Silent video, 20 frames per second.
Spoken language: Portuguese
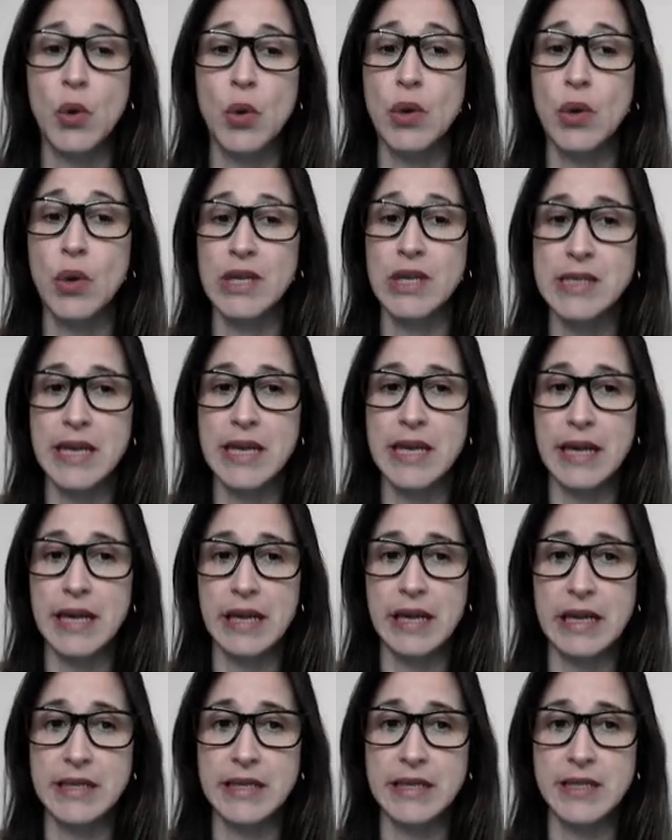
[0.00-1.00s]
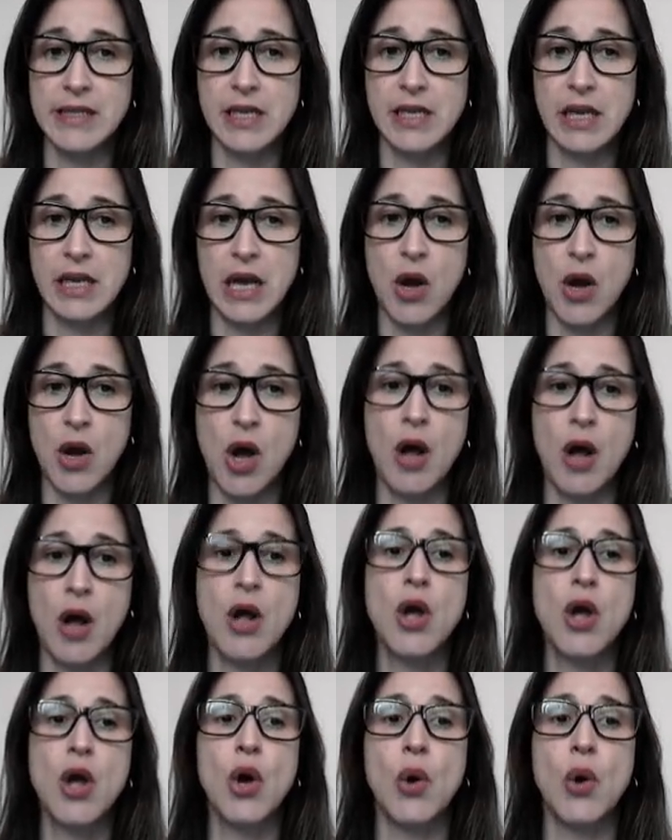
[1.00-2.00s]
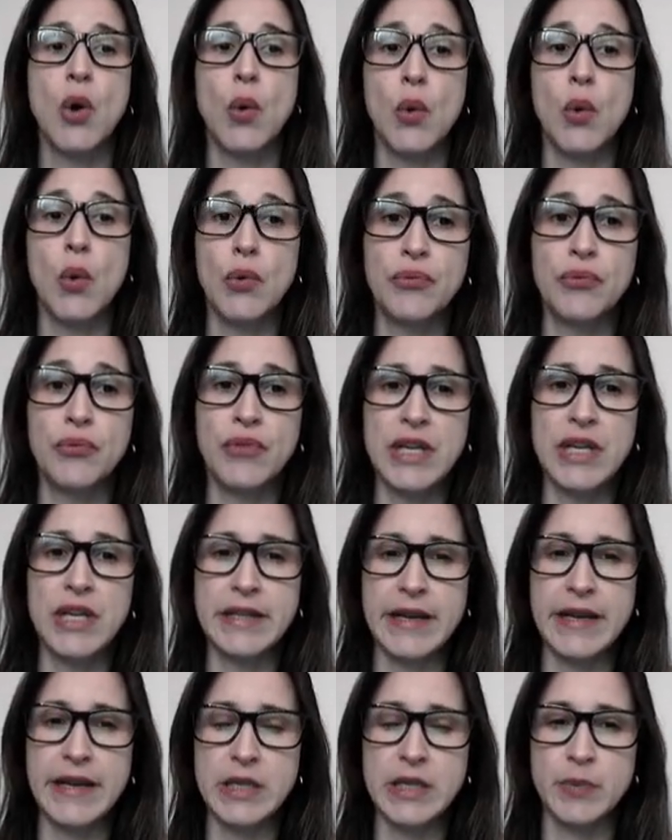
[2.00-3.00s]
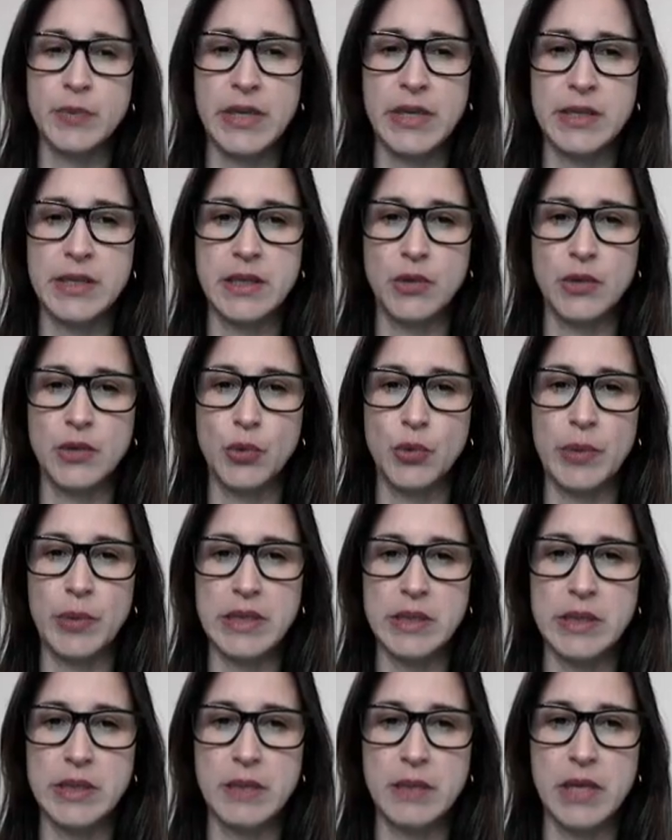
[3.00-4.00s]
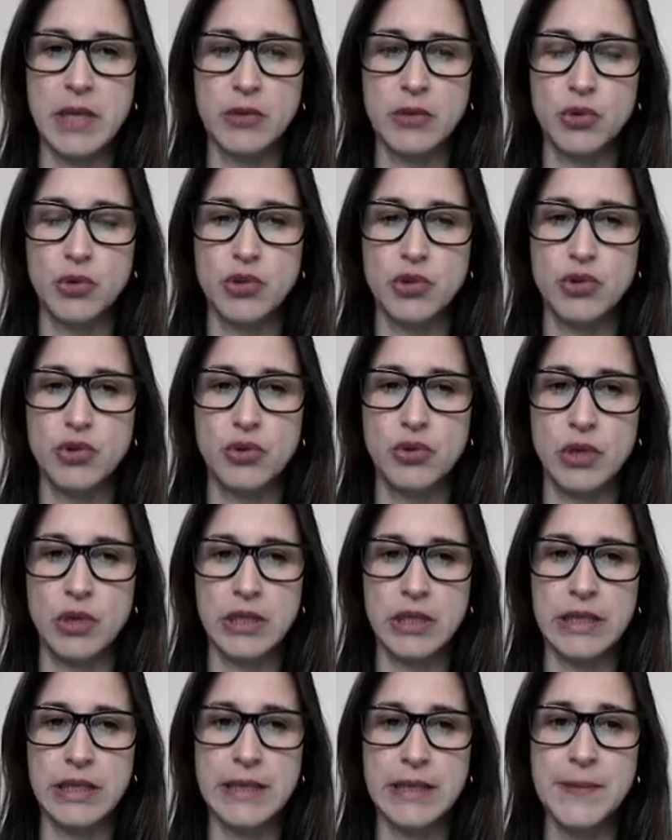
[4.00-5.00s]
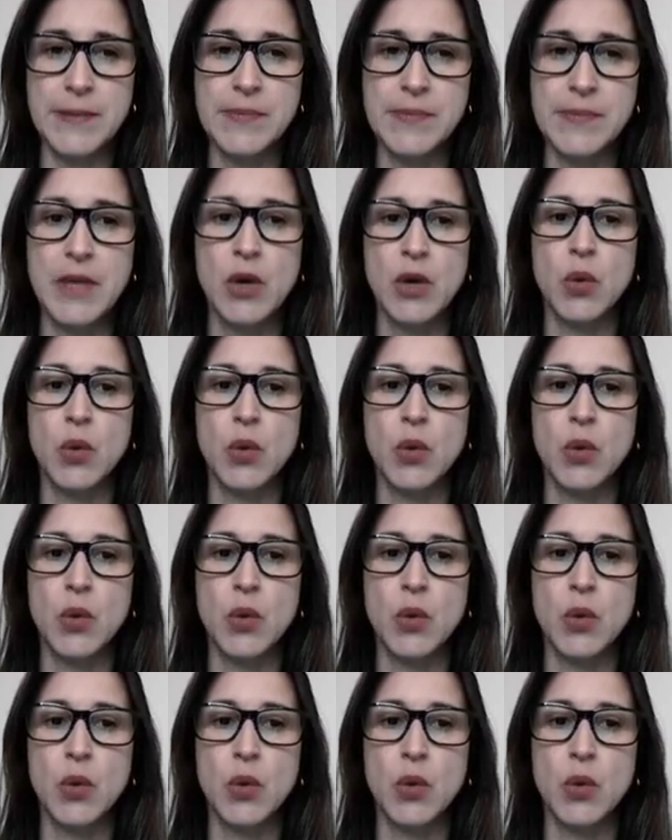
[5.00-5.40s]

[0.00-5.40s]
O que será que ele indica? Ó, o fim da expressão do pensamento de Joana,